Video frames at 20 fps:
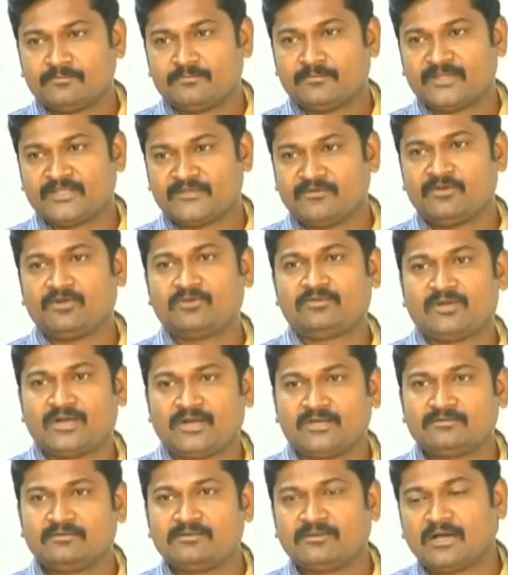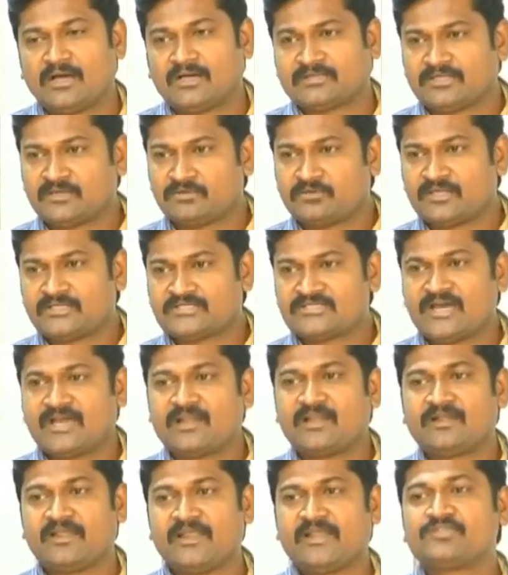పదవిలో ఉన్నాడు అతను కూడా
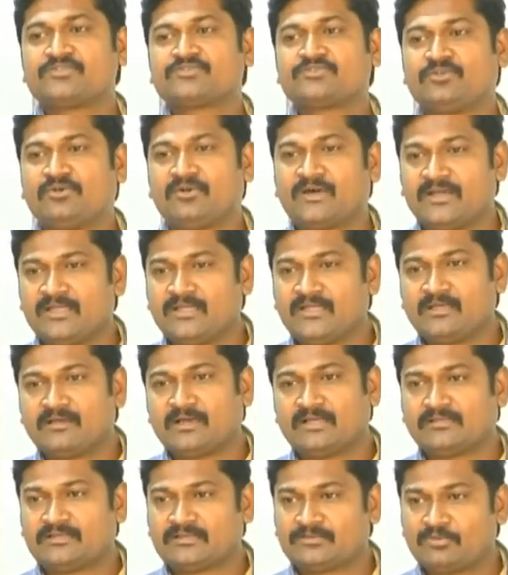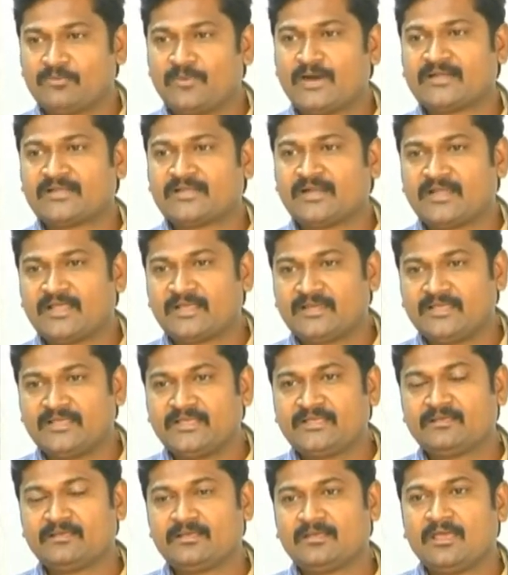చాలా నేర్చుకోవాలి అందరితో మాట్లాడాలి
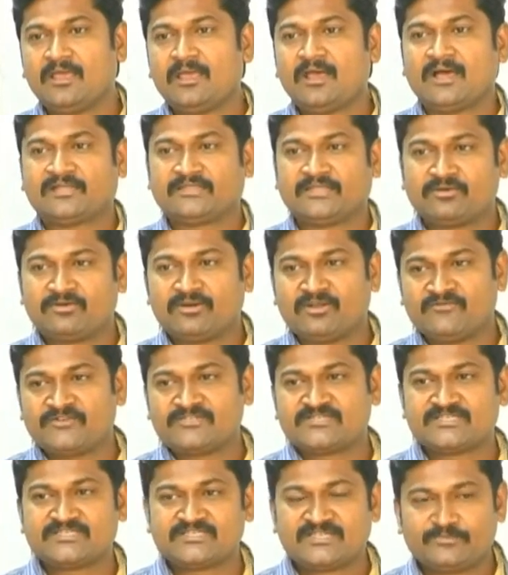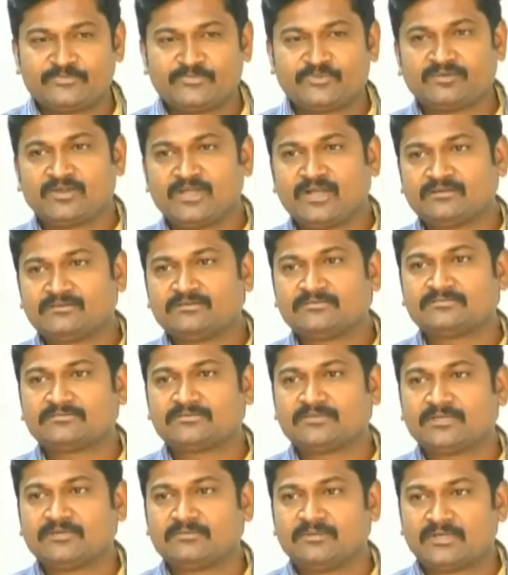అతను కూడా విషెస్ తెలుపుతున్నాను
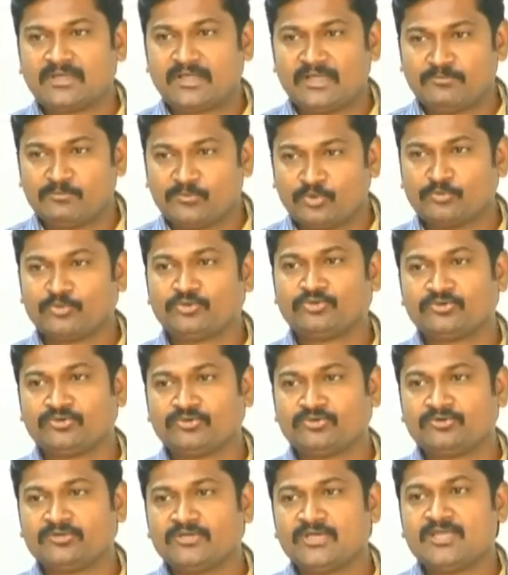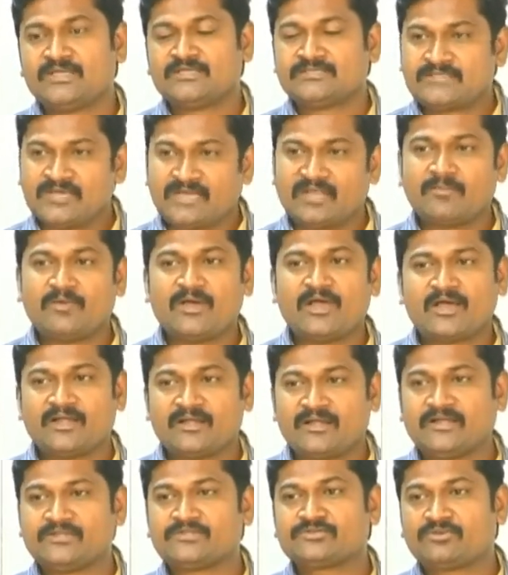ఇంకా మునుముందు చాలా బాగా
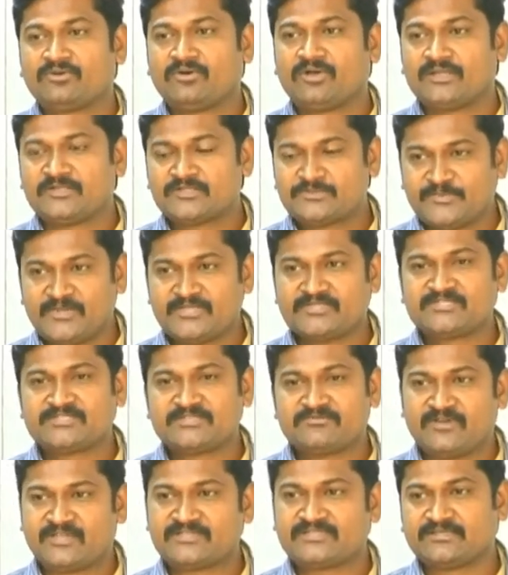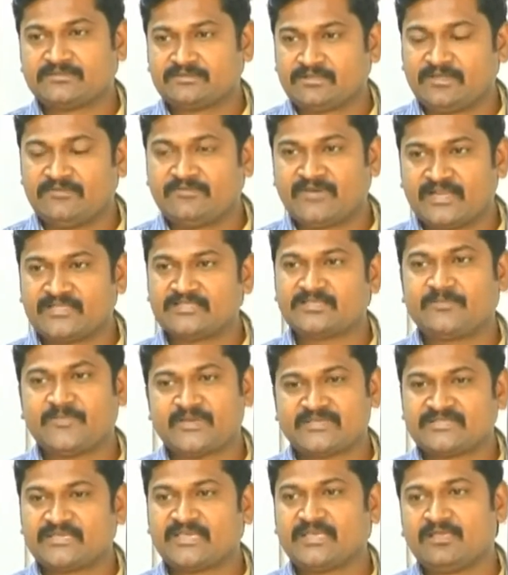నేర్చుకోవాలి స్పీచ్ ఇవ్వాల్సి ఇవ్వాలని
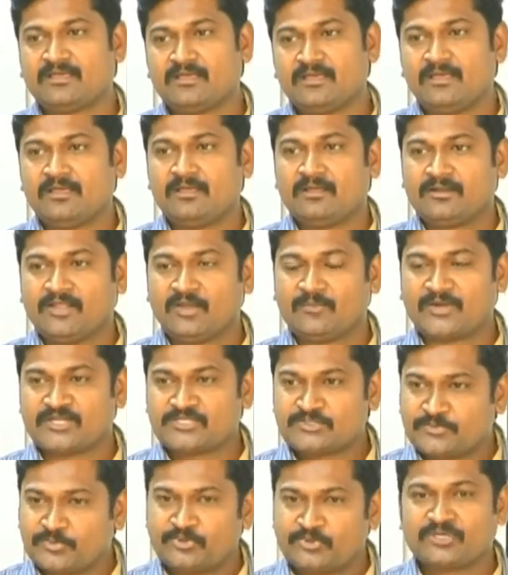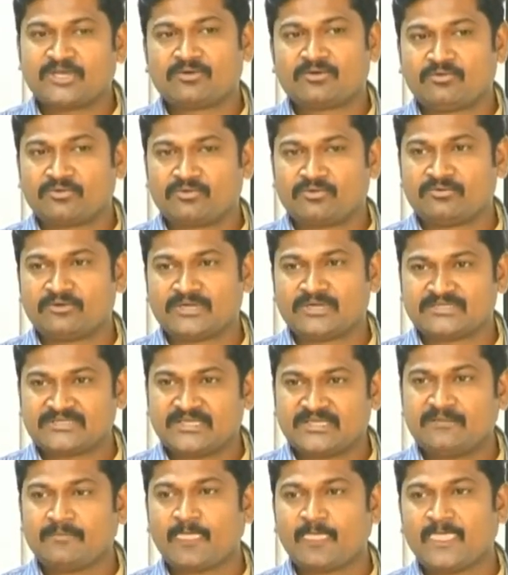చెప్పేసి నేను మనస్ఫూర్తిగా కోరుకుంటున్నాను
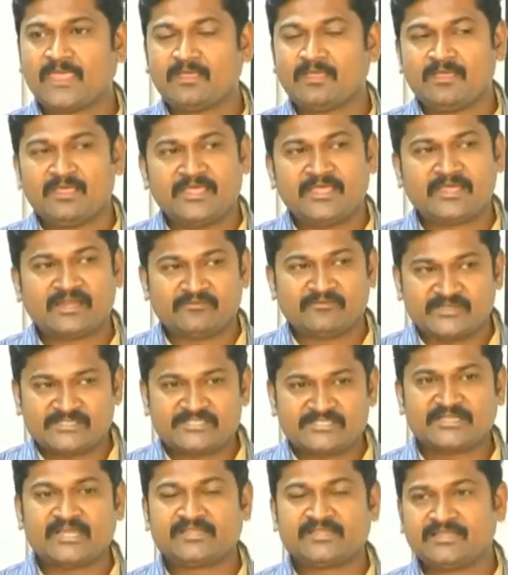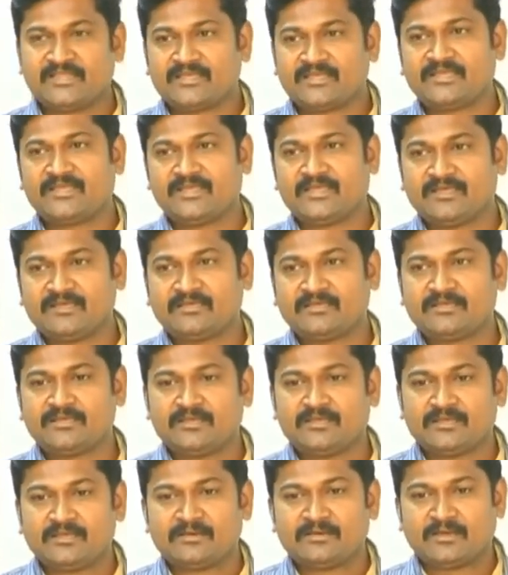సార్ ఇక్కడ వచ్చిన అందరికీ
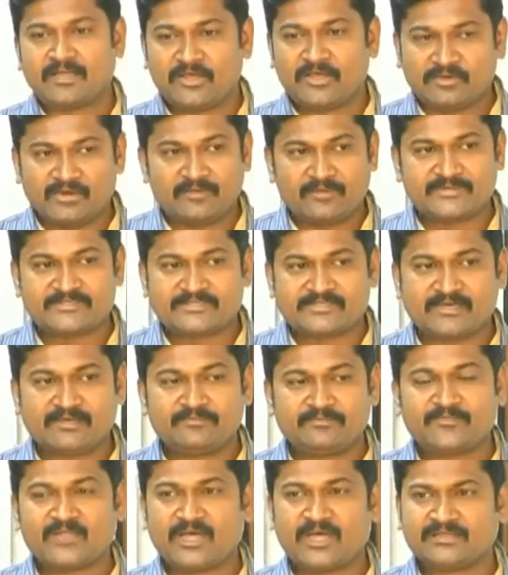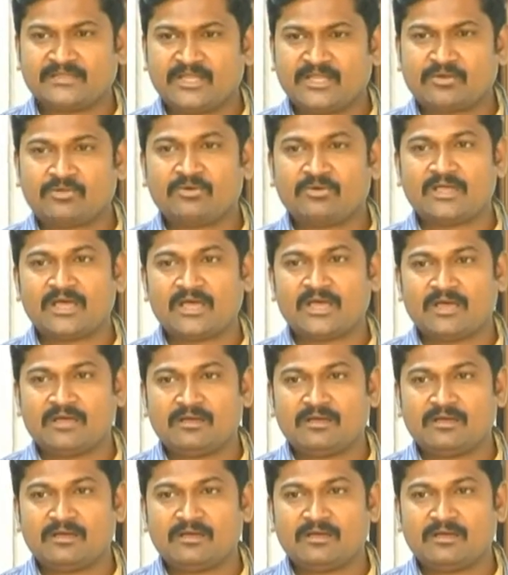నా యొక్క నమస్కారం అందరూ కూడా